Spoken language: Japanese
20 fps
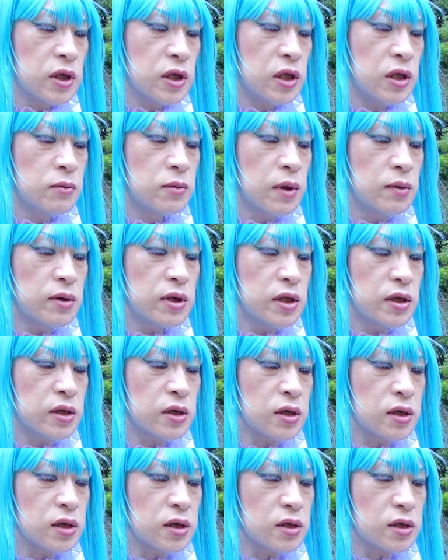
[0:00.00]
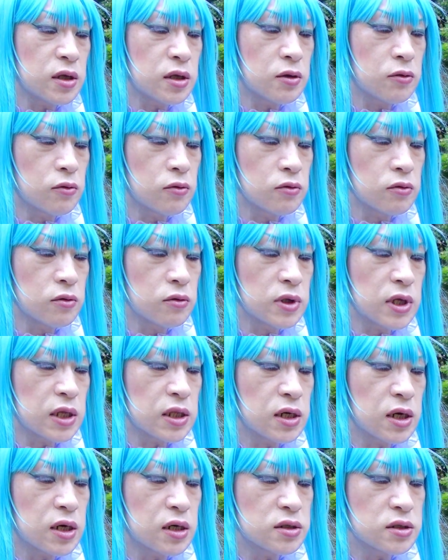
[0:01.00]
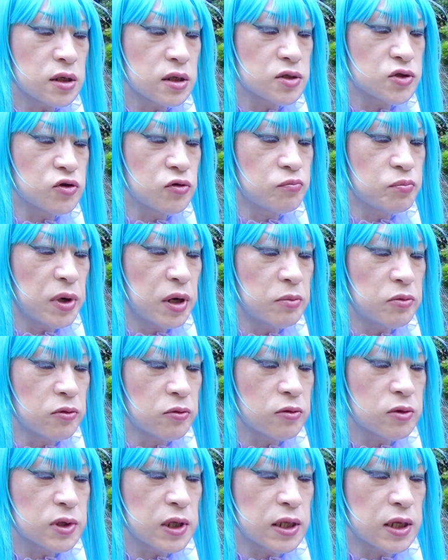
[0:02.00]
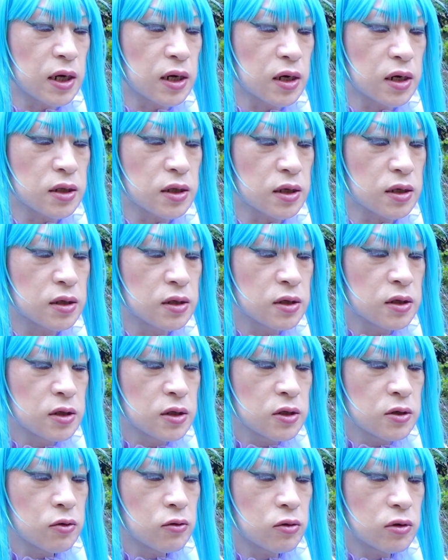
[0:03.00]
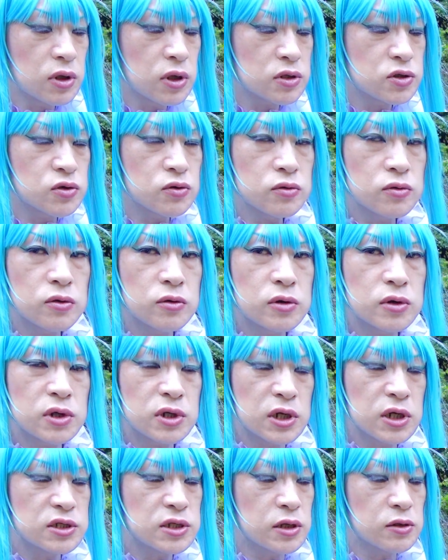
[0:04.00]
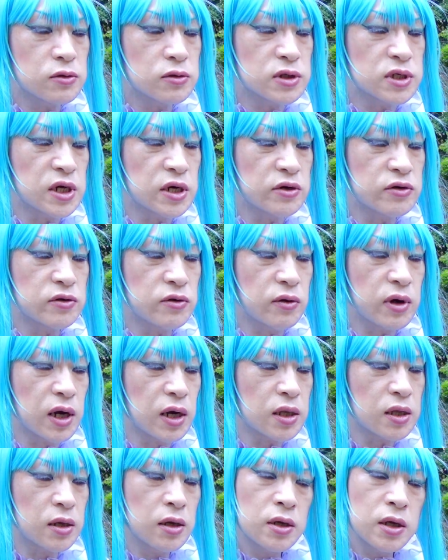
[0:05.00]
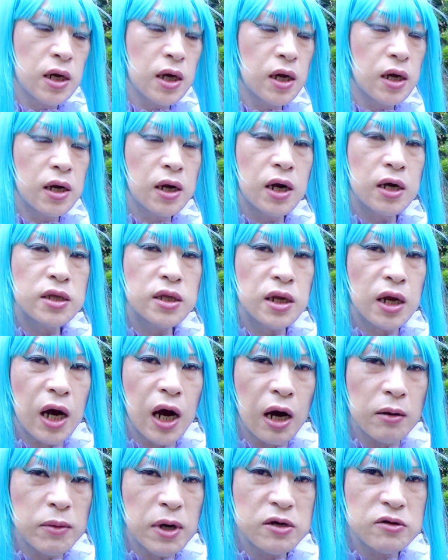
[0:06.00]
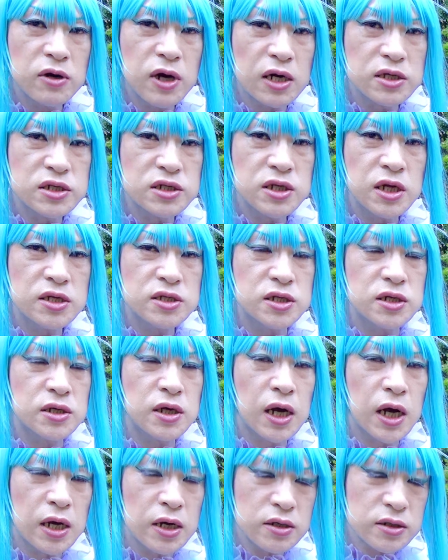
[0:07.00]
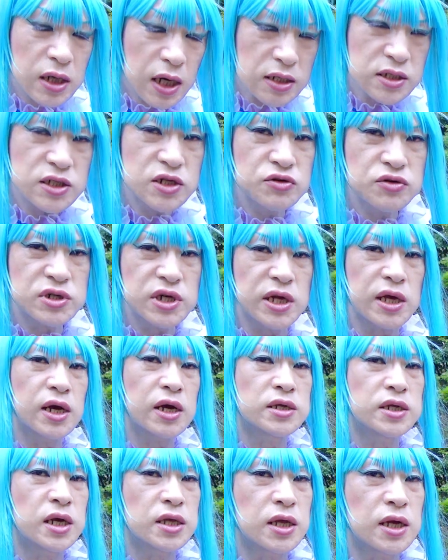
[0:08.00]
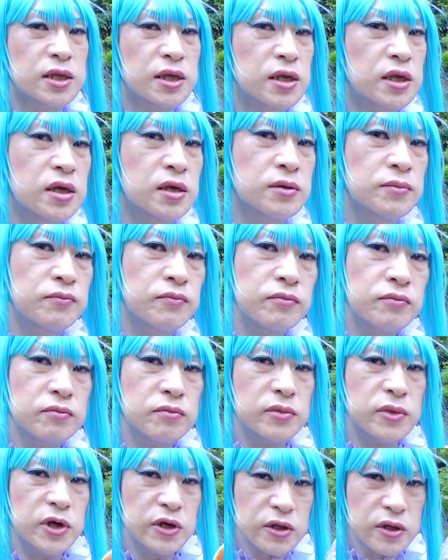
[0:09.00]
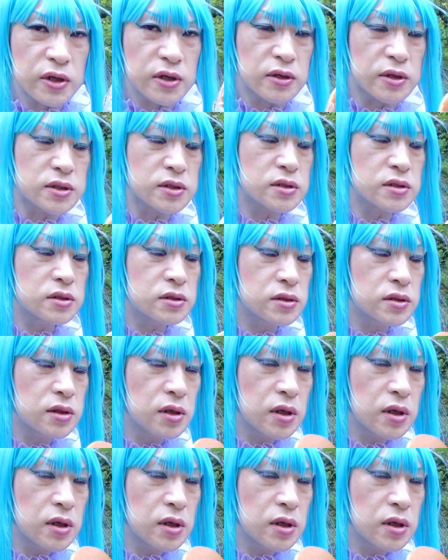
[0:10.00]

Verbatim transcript: 今までねこのなんだかんだでしょっぱいもん食ってたからねこれでちょうどリセットされるっていうかかなり甘く感じなんじゃ感じるんじゃないかななんてねいただきます